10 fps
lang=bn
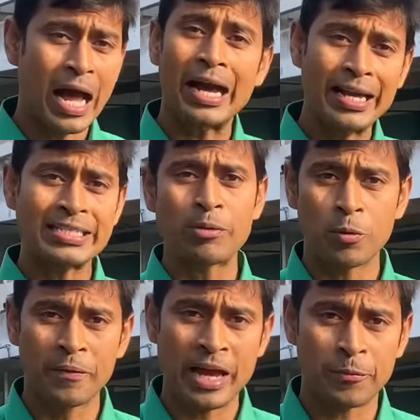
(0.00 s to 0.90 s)
আগে
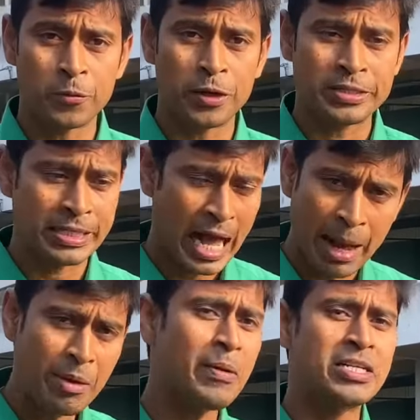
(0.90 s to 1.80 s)
যেমন বিহেভ করেছেন
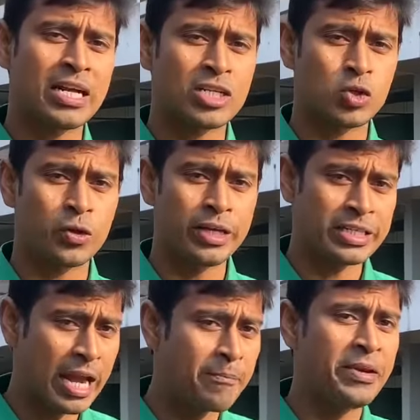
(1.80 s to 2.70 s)
আমি বিশ্বাস করি
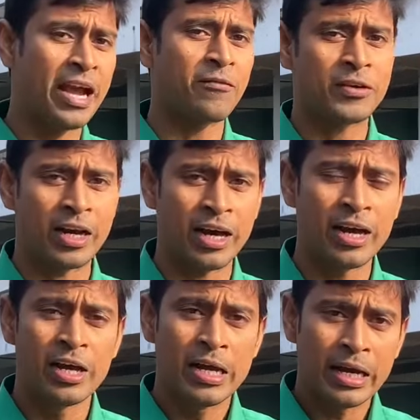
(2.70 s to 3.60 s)
সেই বিহেভটা
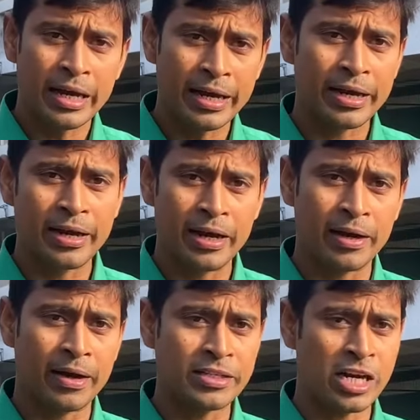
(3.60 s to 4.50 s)
এই
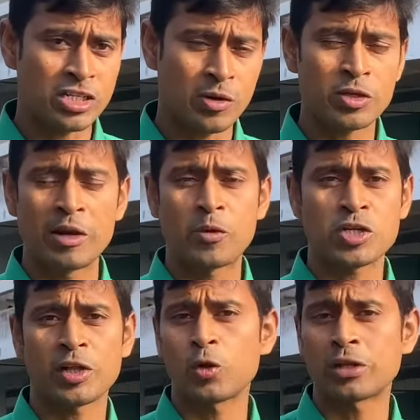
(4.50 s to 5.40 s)
গাজী আশরাফ হোসেন
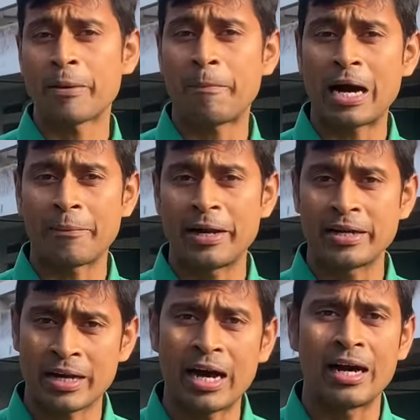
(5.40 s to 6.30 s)
লিপুর সাথে করতে
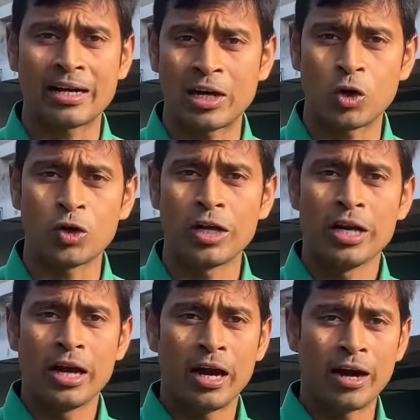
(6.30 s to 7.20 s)
পারবেন না কারণ
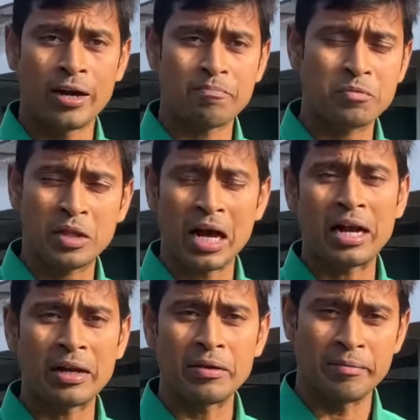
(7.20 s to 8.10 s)

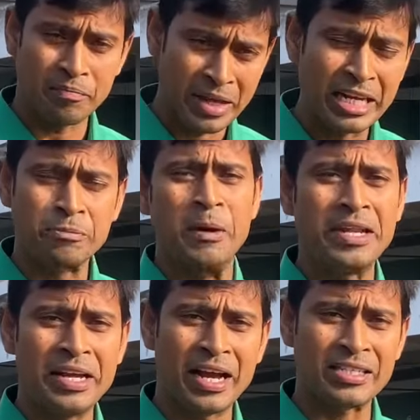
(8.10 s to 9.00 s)
তার
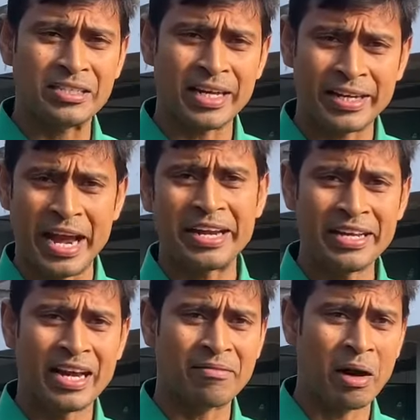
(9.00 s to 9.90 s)
এক্সপিরিয়েন্স তার
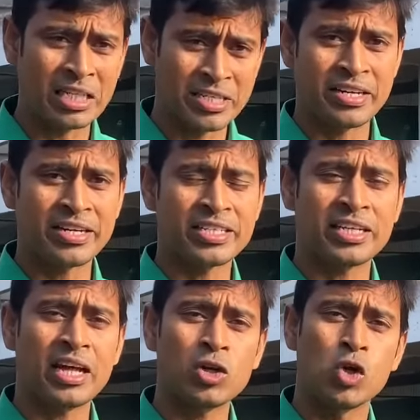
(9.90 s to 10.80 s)
ক্যারিয়ার বাংলাদেশ ক্রিকেটের
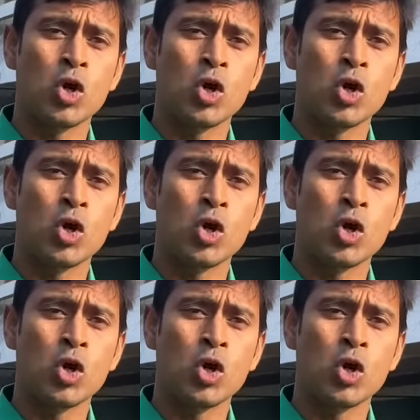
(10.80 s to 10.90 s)
সাথে তার